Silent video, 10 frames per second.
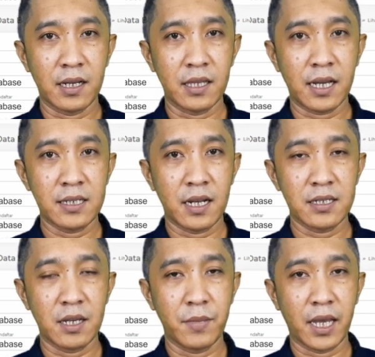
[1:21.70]
ketika
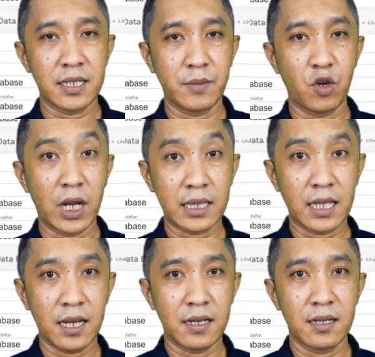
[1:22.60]
selesai mengisi
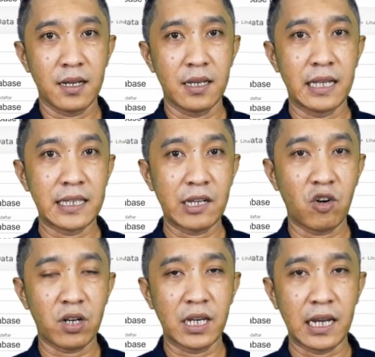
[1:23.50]
biodata dan
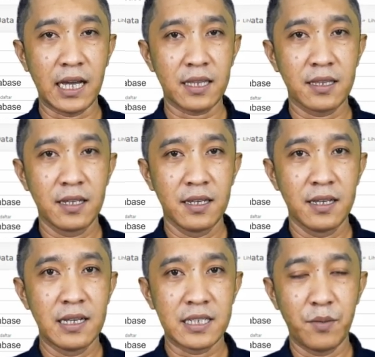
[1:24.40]
titik koordinat,
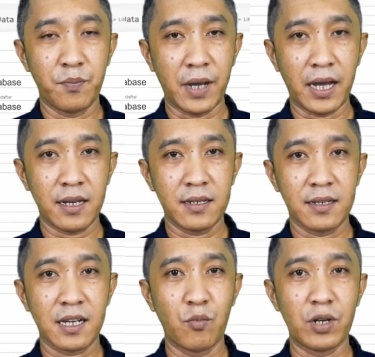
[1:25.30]
simpan,
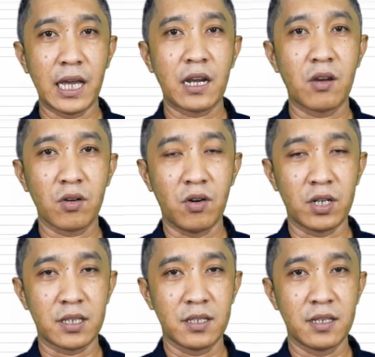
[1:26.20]
kemudian
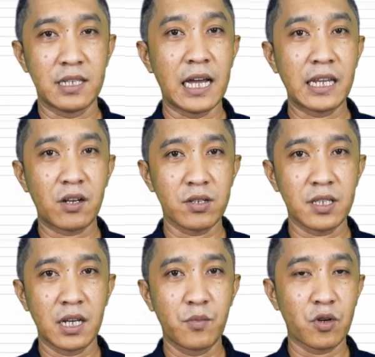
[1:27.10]
logout. jangan di close
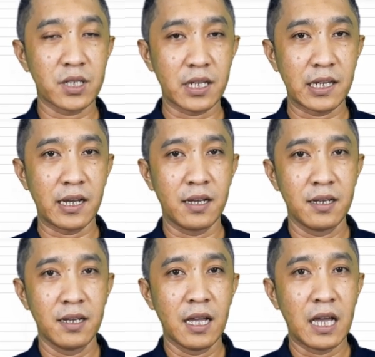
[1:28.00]
dari browsernya
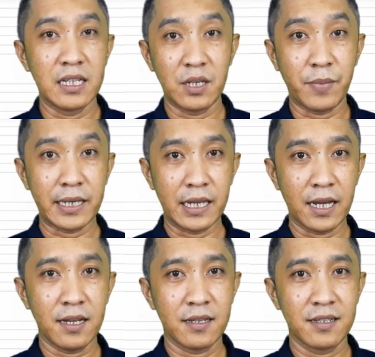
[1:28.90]
disimpan
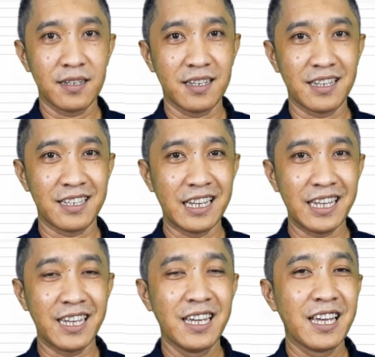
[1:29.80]
ya.
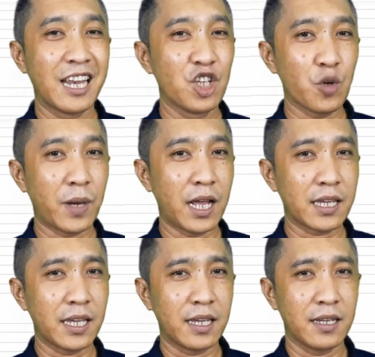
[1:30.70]
Jadi dicoba
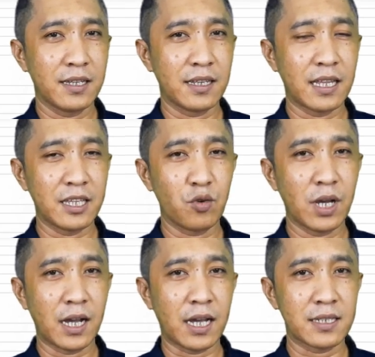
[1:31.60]
lagi, nanti
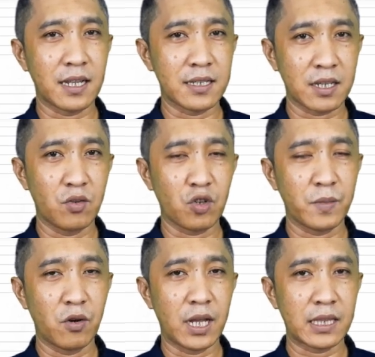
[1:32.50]
juga akan selesai untuk
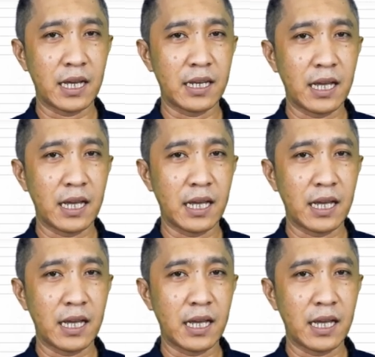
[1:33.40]
biodata